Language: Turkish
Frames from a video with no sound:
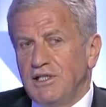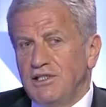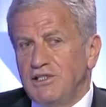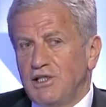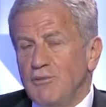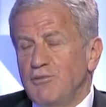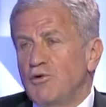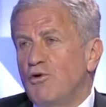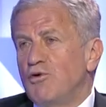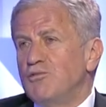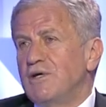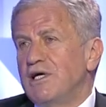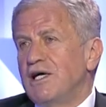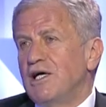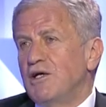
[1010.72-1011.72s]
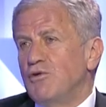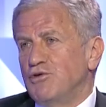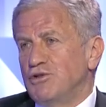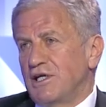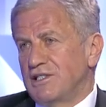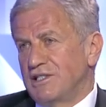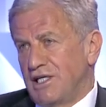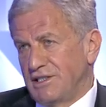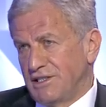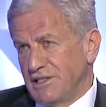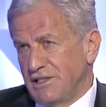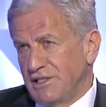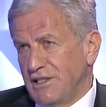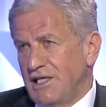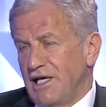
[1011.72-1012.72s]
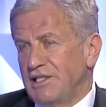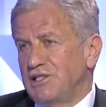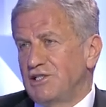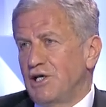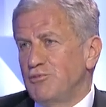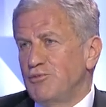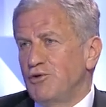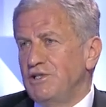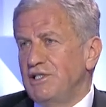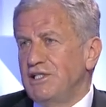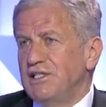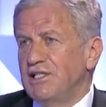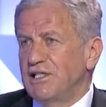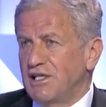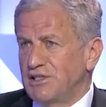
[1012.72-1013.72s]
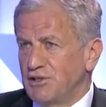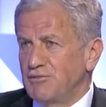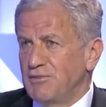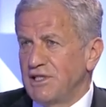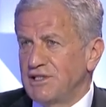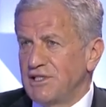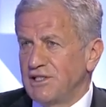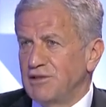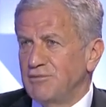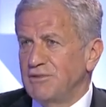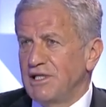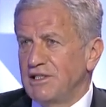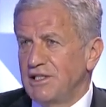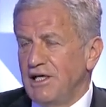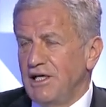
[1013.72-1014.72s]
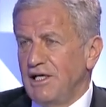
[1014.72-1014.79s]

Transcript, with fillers: şampiyon olmaya odaklandı. Yani Şampiyon Ligi'ne katılmayan takımlar